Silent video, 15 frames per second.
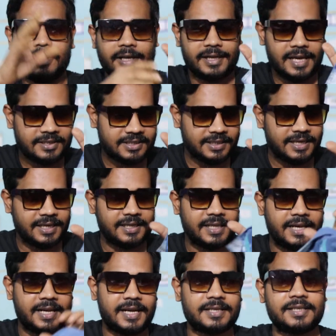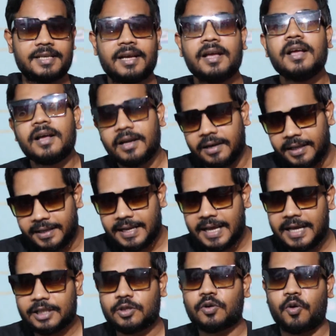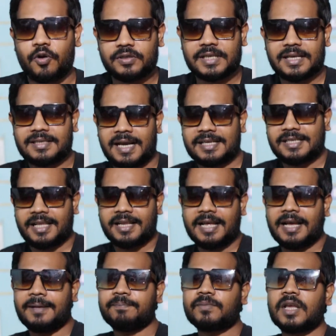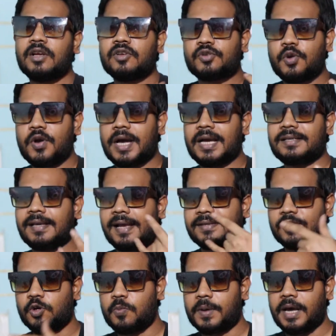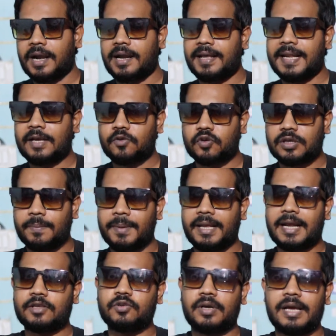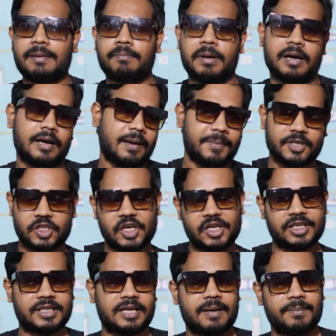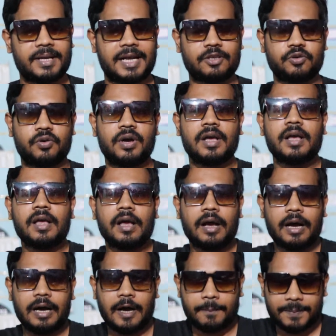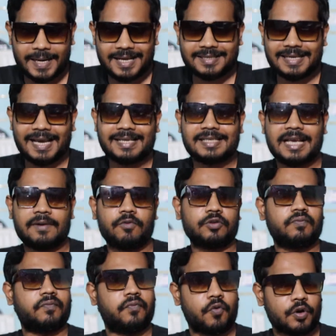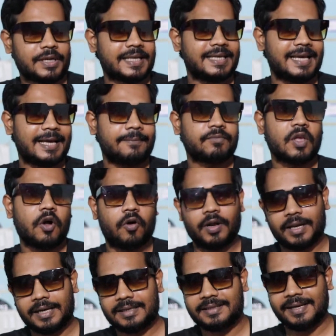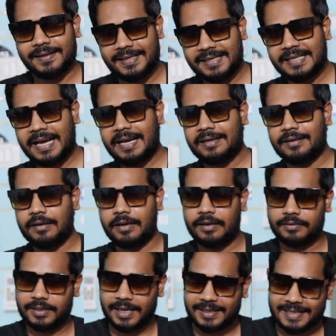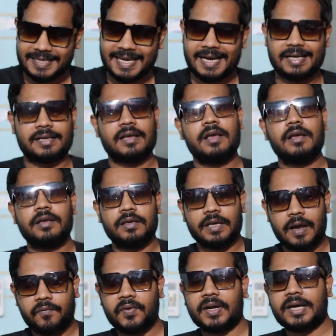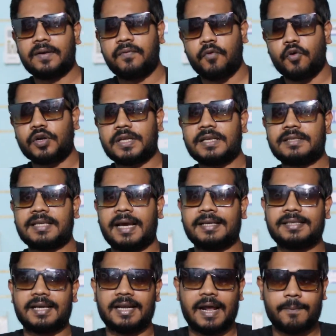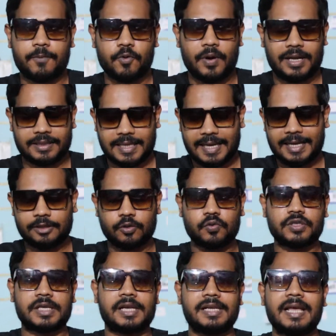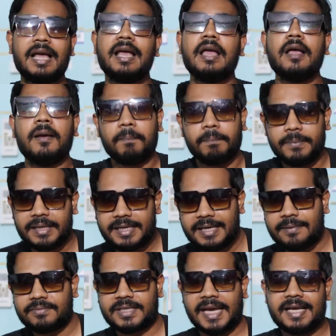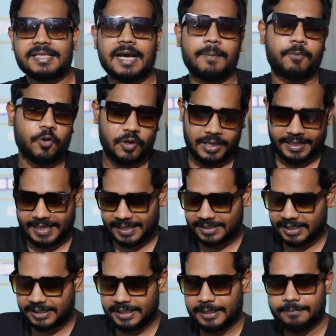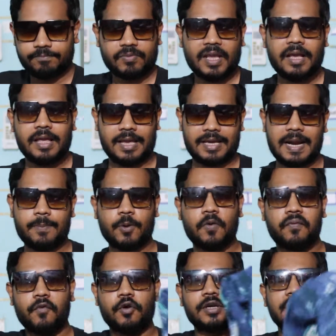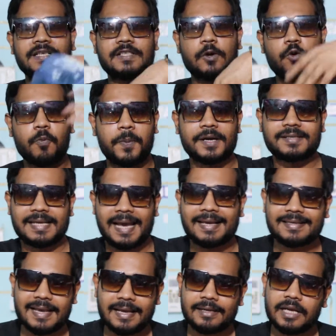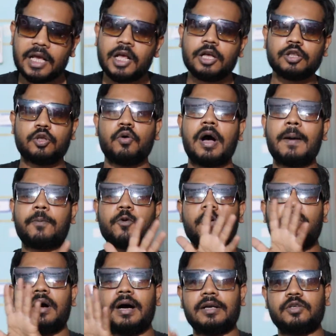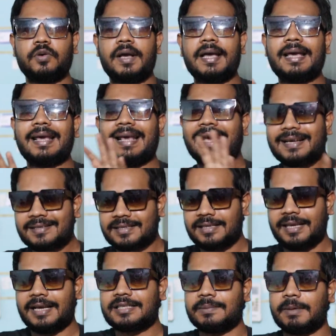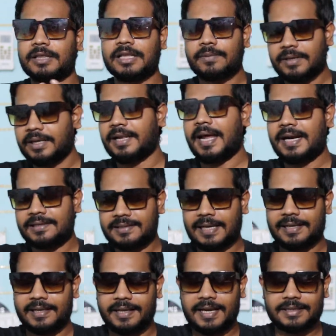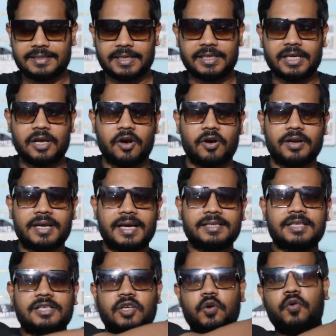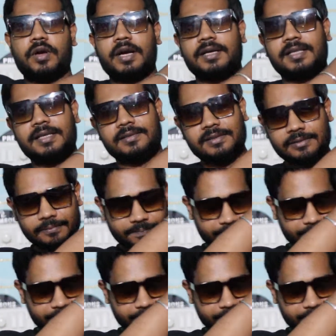लेना चाहिए कि नहीं लेना चाहिए लेना है तो कौन सा साइज़ लेना है सो गाइज एज्यूम कर लेना क्योंकि मेरा जो है हमेशा की तरह मेरा जो अपना साइज़ है वो फोर्टी है और अगर थर्टी नाइन थर्टी एट या फिर अगर फोर्टी साइज़ अगर आपको आता है तो उसके लिए मीडियम साइज आपको लेना चाहिए अगर आपको 40 से ऊपर साइज है तो आपको जो है एक्स एक्स मतलब कि लार्ज साइज लेना चाहिए और गाइस जस्ट लुक एट दिस